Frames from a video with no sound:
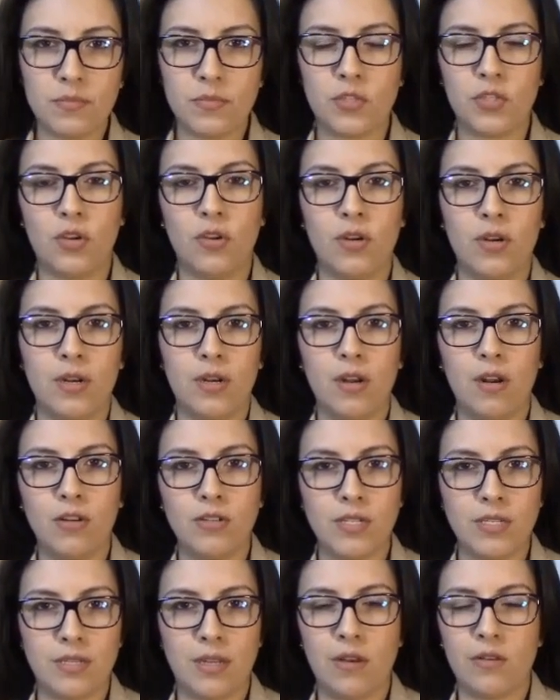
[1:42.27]
son
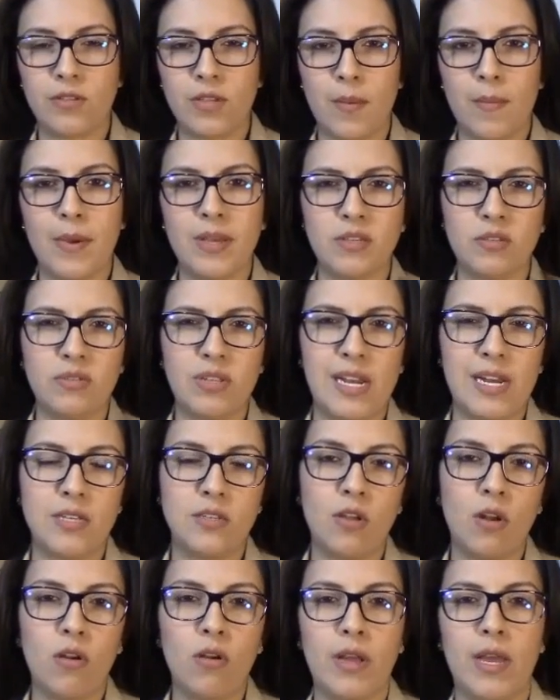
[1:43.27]
los estilos que más
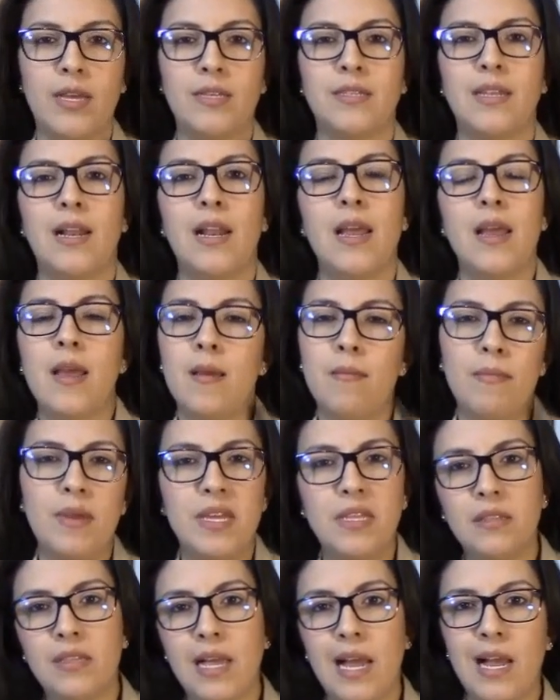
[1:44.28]
utilizo, lo que es el
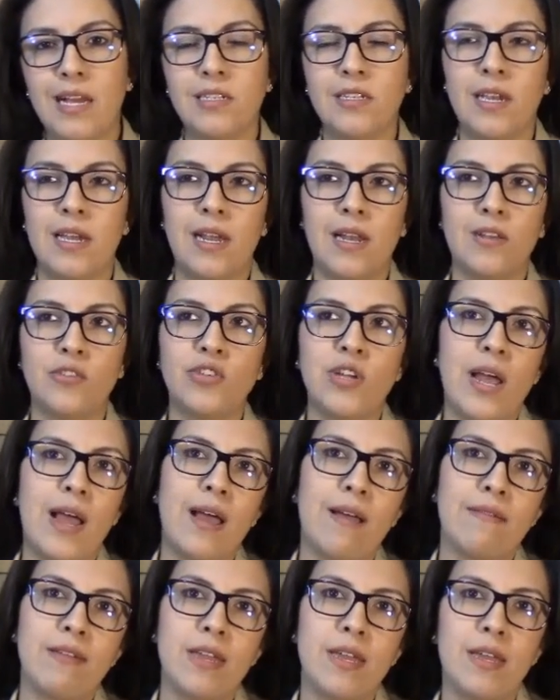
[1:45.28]
vintage, el
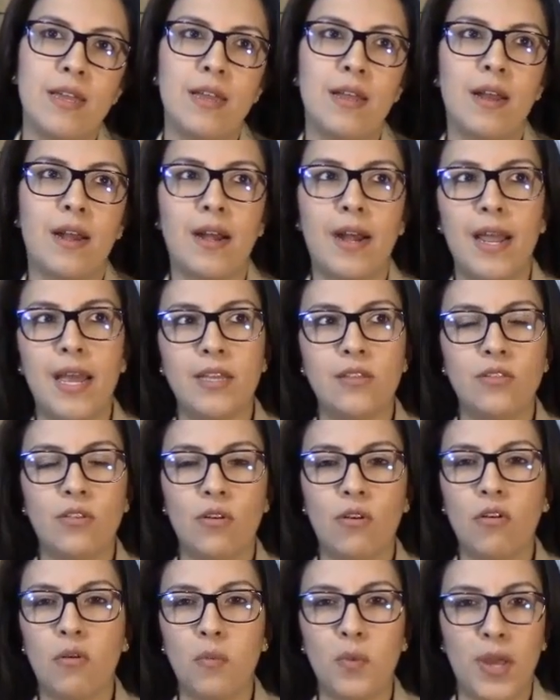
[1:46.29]
chavi, el
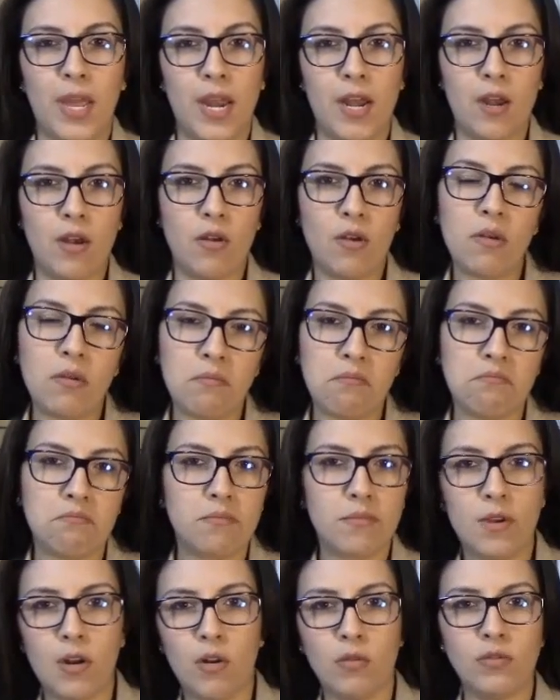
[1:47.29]
retro, como que
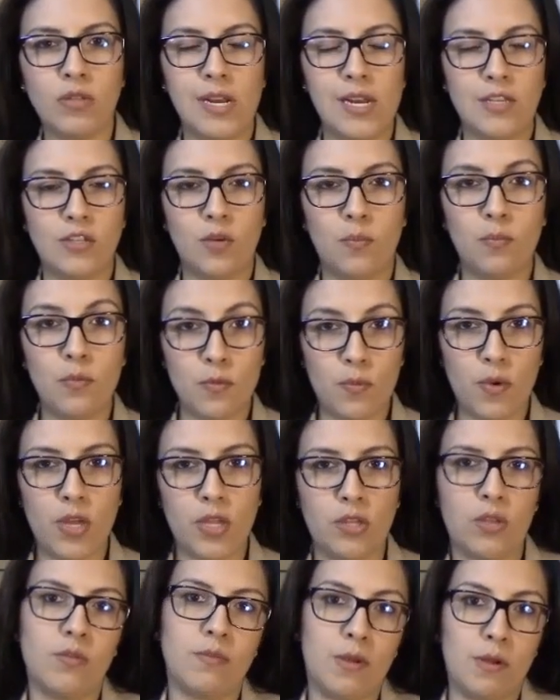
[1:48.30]
lo utilizo muy
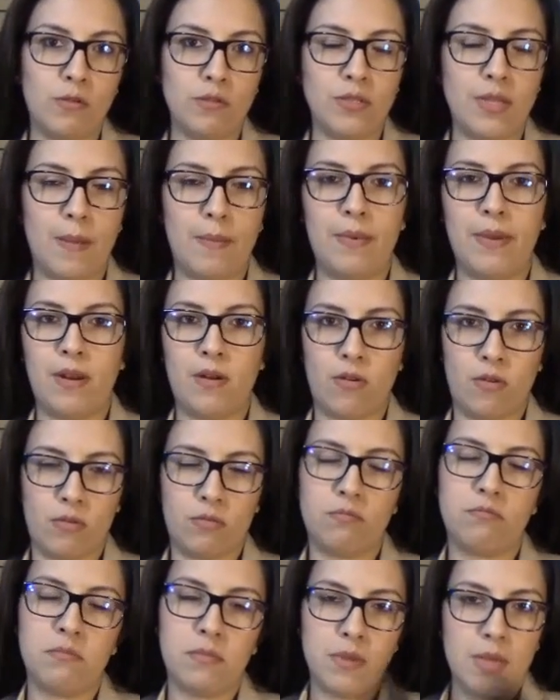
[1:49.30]
poquito, me gusta, pero
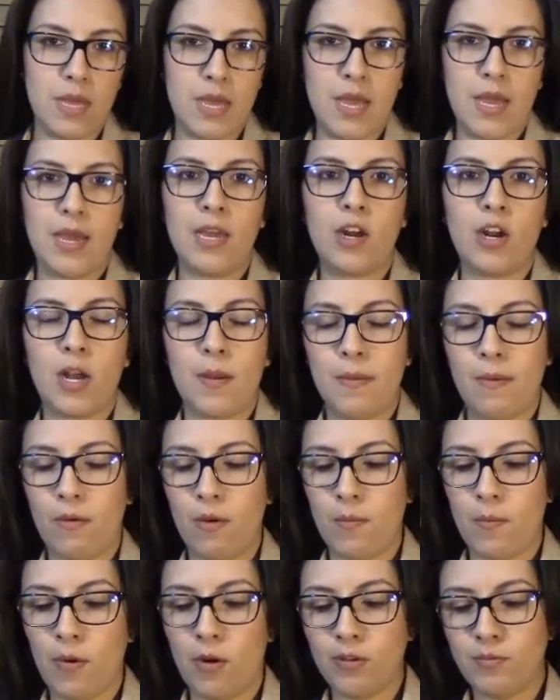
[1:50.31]
creo que me
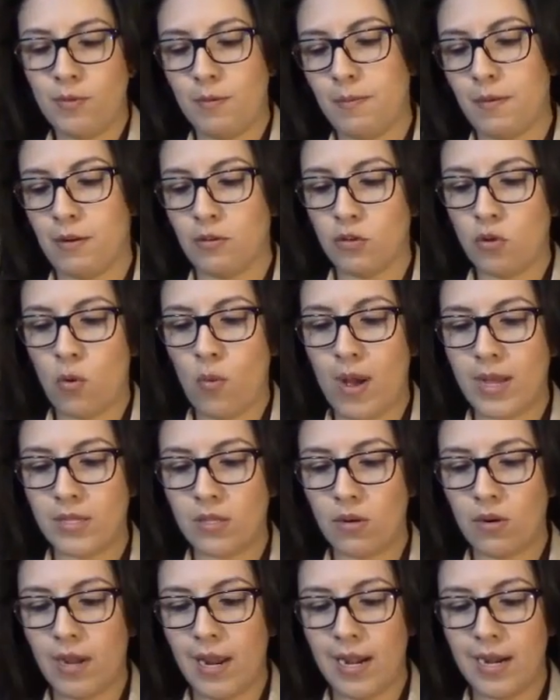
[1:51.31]
voy por los primeros
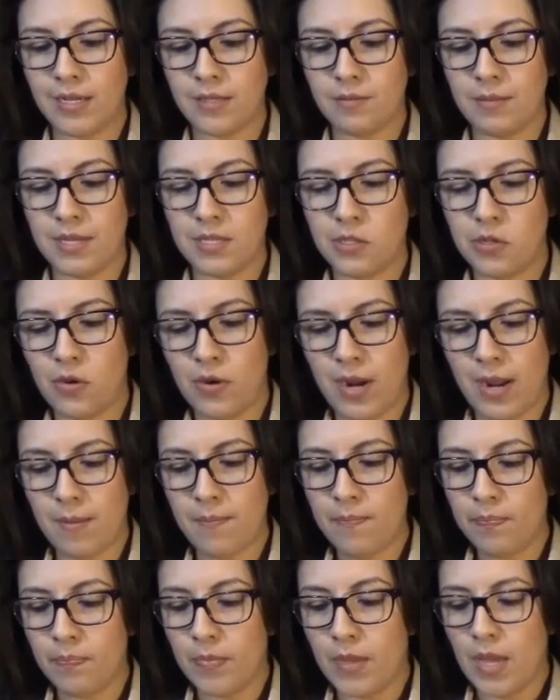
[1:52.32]
cuatro que les mencioné.